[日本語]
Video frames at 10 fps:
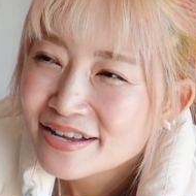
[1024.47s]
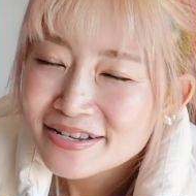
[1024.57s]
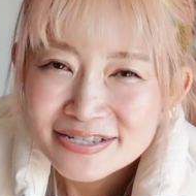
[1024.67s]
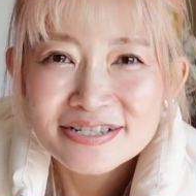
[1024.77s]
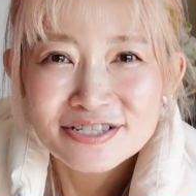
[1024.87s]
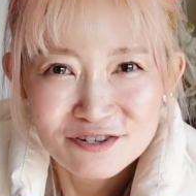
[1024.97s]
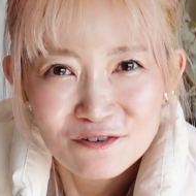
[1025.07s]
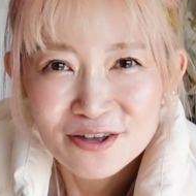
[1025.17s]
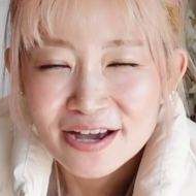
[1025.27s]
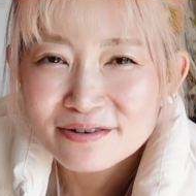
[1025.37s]
低身
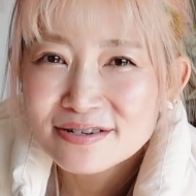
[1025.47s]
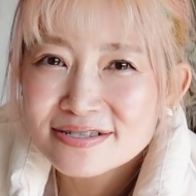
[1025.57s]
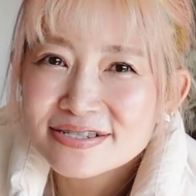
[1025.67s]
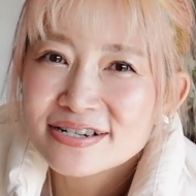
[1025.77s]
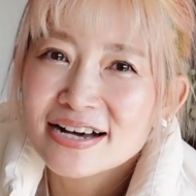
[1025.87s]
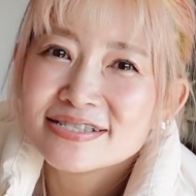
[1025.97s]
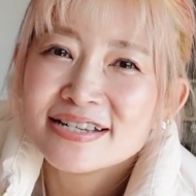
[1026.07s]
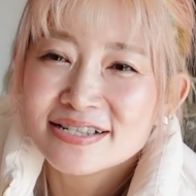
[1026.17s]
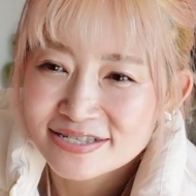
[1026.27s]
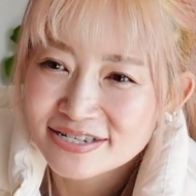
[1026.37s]
長
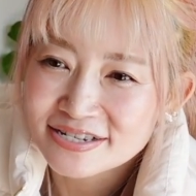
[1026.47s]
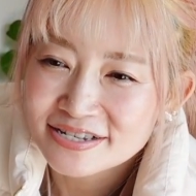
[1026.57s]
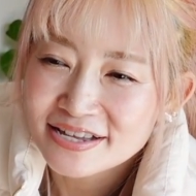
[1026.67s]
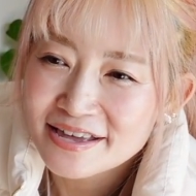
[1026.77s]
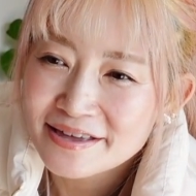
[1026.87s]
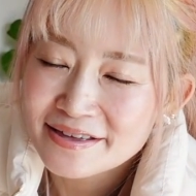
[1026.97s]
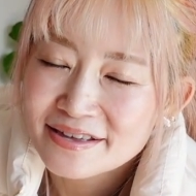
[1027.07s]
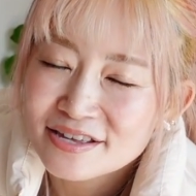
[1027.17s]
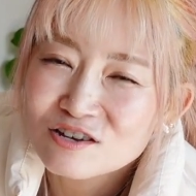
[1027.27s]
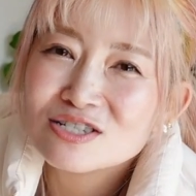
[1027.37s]
148cm で
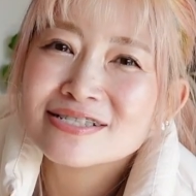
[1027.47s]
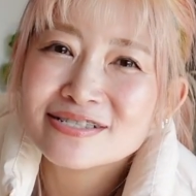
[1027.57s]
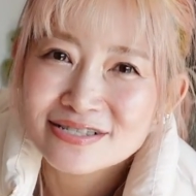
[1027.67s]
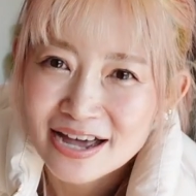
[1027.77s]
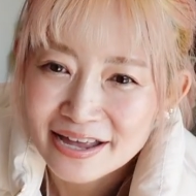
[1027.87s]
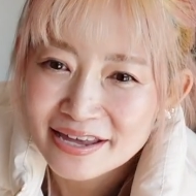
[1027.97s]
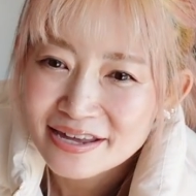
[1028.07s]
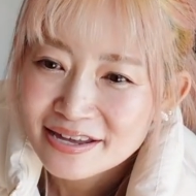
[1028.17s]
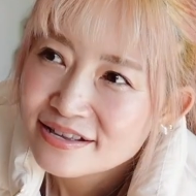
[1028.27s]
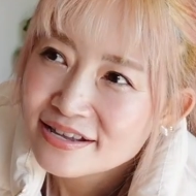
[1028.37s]
40代
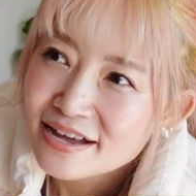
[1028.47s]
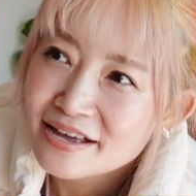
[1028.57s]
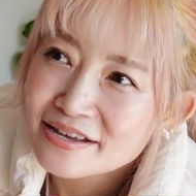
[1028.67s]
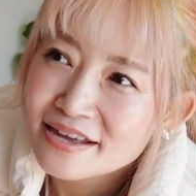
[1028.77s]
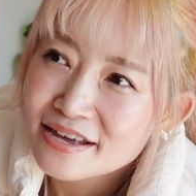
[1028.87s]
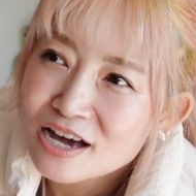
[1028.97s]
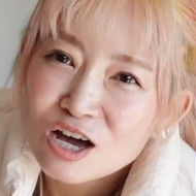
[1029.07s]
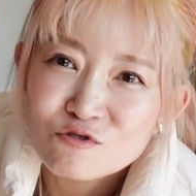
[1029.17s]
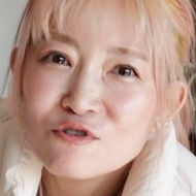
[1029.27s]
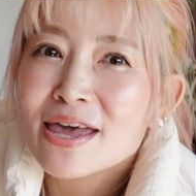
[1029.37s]
で体型
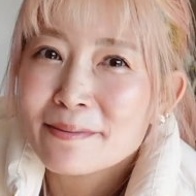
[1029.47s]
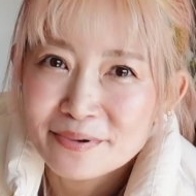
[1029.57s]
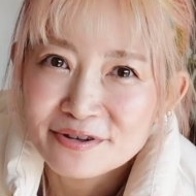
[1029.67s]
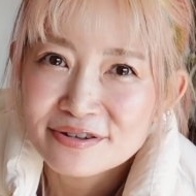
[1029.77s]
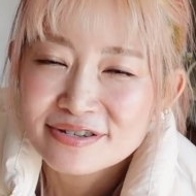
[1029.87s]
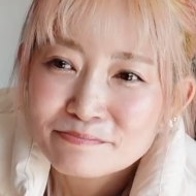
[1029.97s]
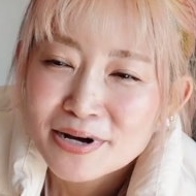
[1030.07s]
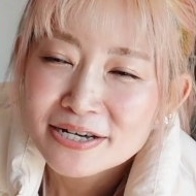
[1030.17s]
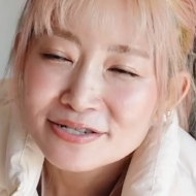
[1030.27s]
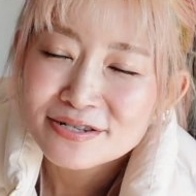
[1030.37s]
がウェーブ、
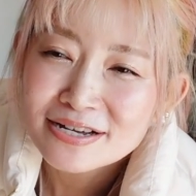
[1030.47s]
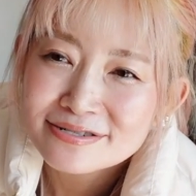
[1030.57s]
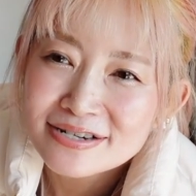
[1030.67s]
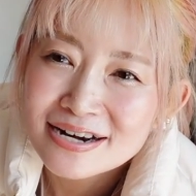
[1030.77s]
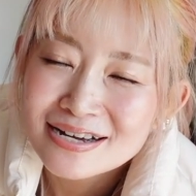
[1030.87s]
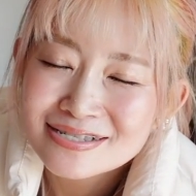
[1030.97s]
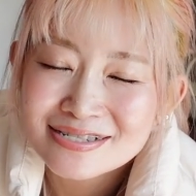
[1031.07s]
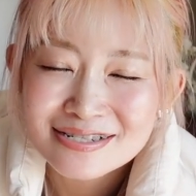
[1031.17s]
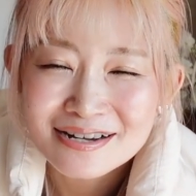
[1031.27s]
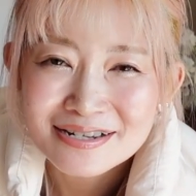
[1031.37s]
パーソナルカラー
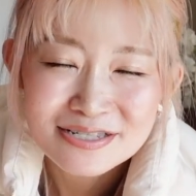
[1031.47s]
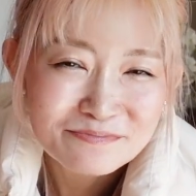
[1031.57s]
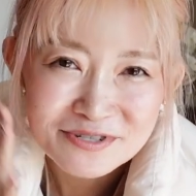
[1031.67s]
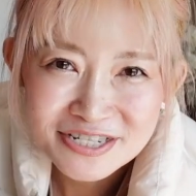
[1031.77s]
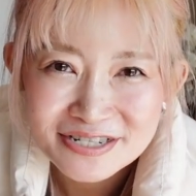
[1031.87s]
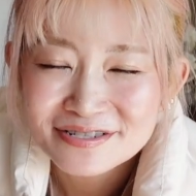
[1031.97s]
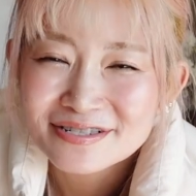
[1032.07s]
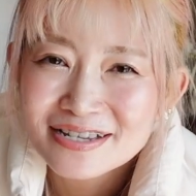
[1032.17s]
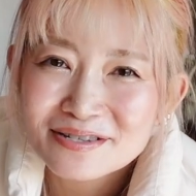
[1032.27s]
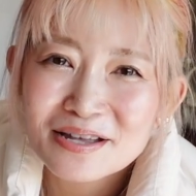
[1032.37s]
診断がスプリングっ
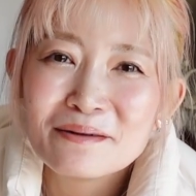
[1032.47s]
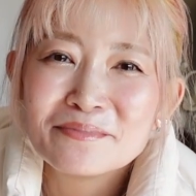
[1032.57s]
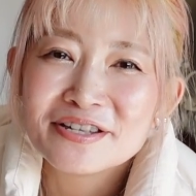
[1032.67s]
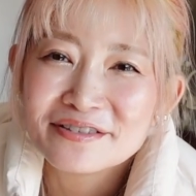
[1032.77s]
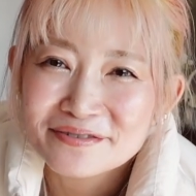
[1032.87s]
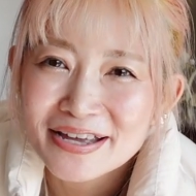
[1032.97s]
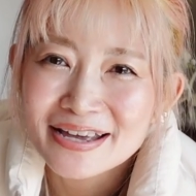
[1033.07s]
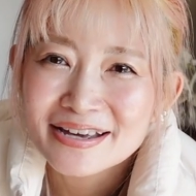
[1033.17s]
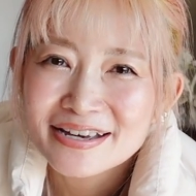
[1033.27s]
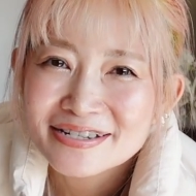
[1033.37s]
ていうタイプなの
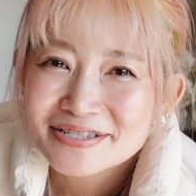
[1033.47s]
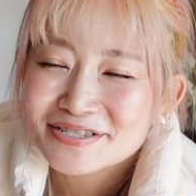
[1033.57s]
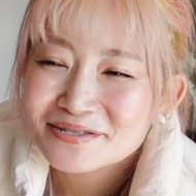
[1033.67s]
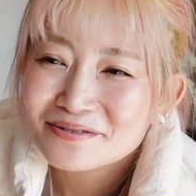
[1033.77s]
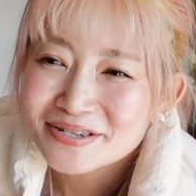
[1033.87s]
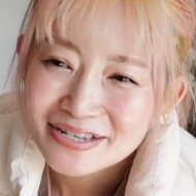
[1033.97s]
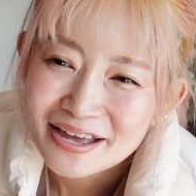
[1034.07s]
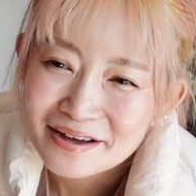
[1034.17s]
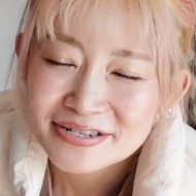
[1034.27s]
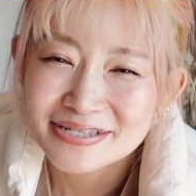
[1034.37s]
で、すごい
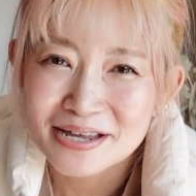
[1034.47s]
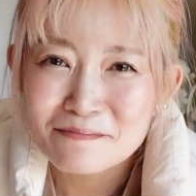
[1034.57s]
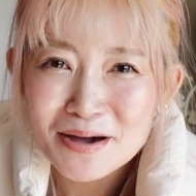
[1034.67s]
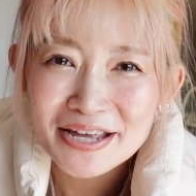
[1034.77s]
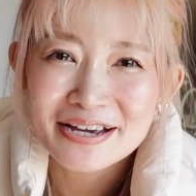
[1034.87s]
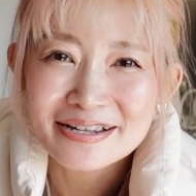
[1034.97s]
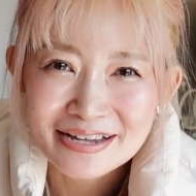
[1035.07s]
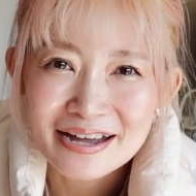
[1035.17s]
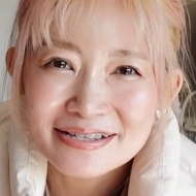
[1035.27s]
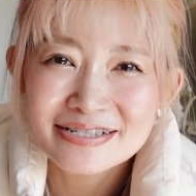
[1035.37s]
ね狭い
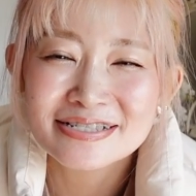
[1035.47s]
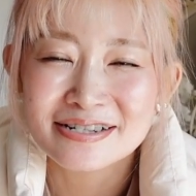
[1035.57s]
方にし